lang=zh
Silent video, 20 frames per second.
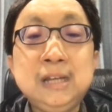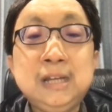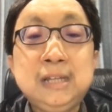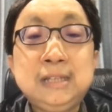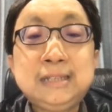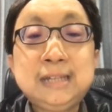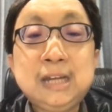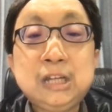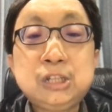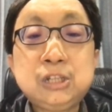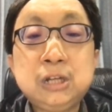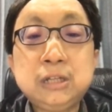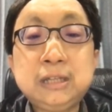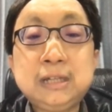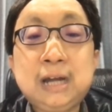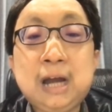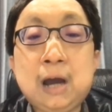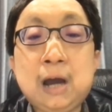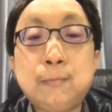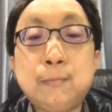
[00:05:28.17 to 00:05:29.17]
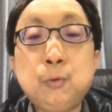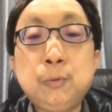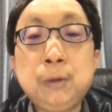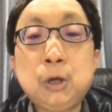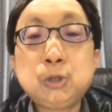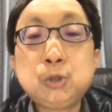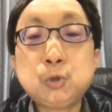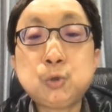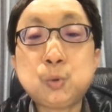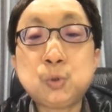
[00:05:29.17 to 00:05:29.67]
在设定好目标
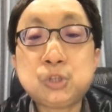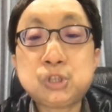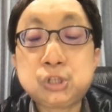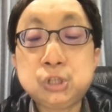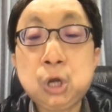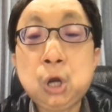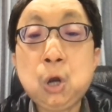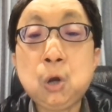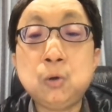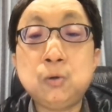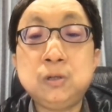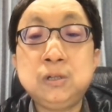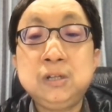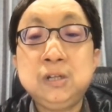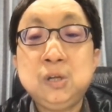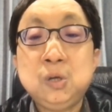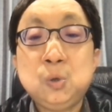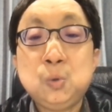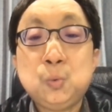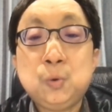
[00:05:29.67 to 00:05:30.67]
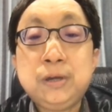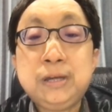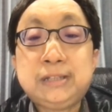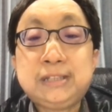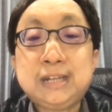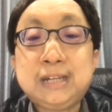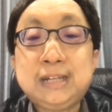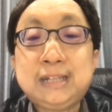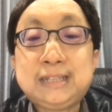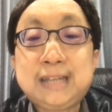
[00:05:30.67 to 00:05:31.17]
受众之后，我也
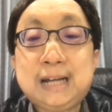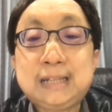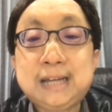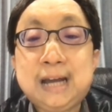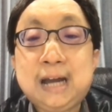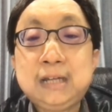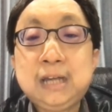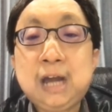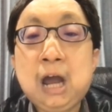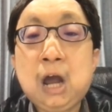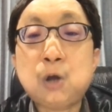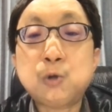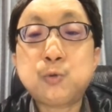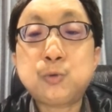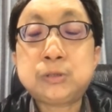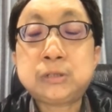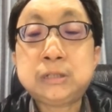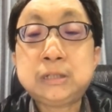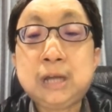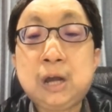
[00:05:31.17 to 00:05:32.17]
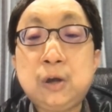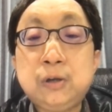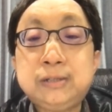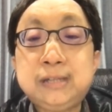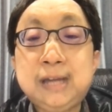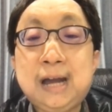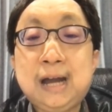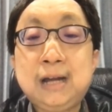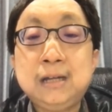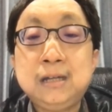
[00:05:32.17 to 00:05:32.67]
建议大家要好好去思考一
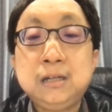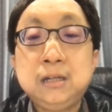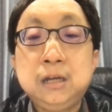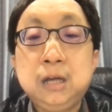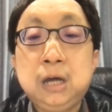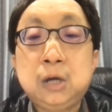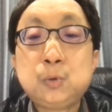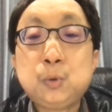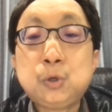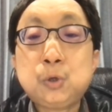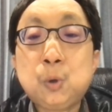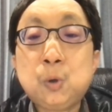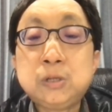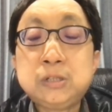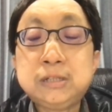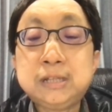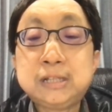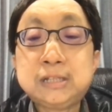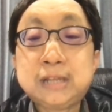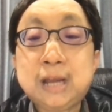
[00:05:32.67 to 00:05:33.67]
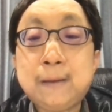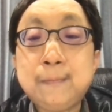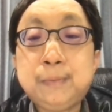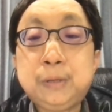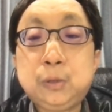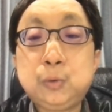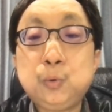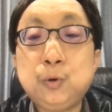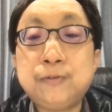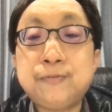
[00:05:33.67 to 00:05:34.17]
下。呃，贵公司的商
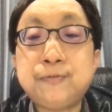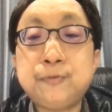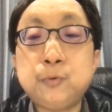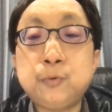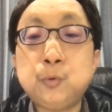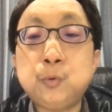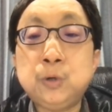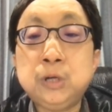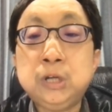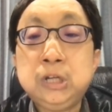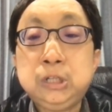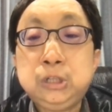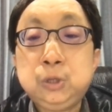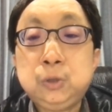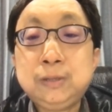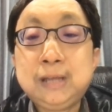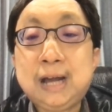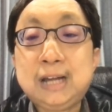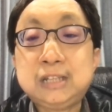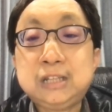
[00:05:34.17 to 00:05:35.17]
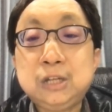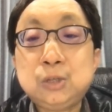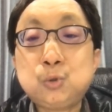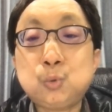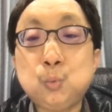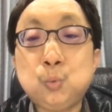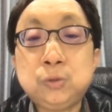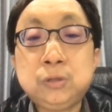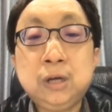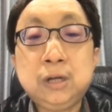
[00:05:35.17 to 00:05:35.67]
品或服务有哪些
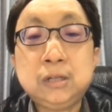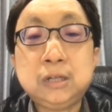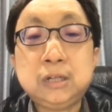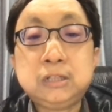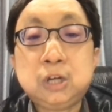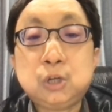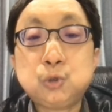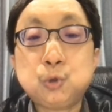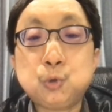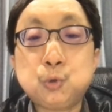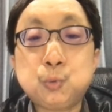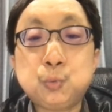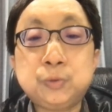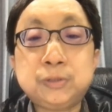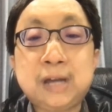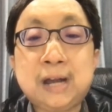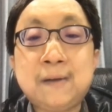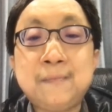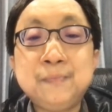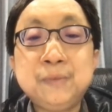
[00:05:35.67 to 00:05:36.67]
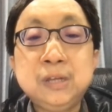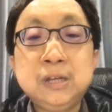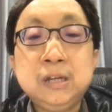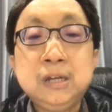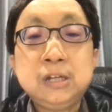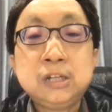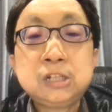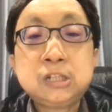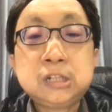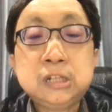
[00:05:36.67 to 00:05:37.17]
独特的销售主张？
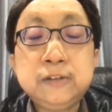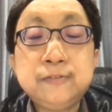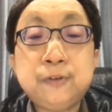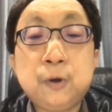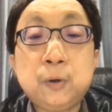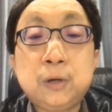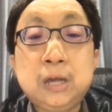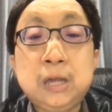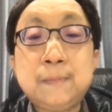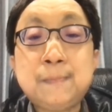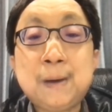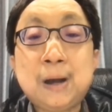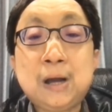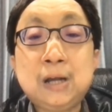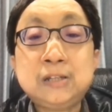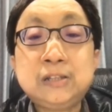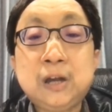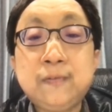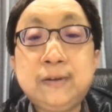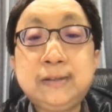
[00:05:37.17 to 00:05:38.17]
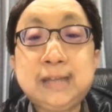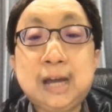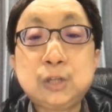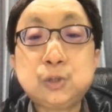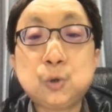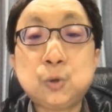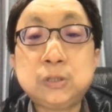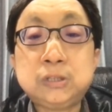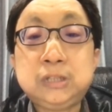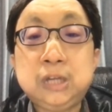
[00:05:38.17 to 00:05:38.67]
是否可以帮消费大
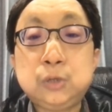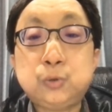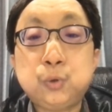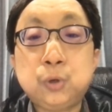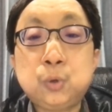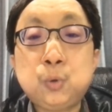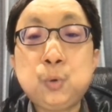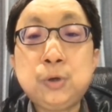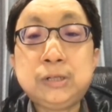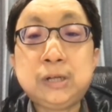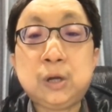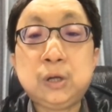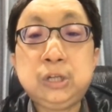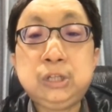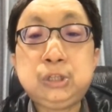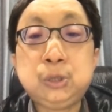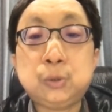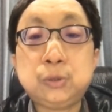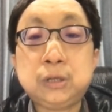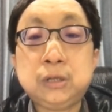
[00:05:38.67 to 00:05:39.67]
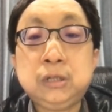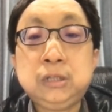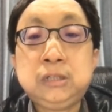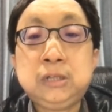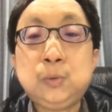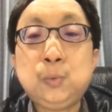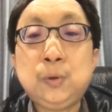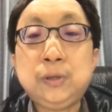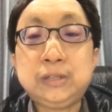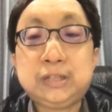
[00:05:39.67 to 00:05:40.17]
众解决困扰已久的一
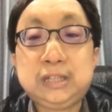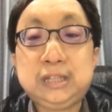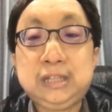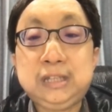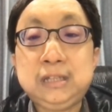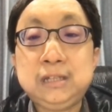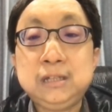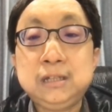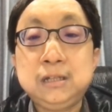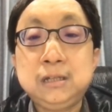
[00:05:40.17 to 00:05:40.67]
些问题？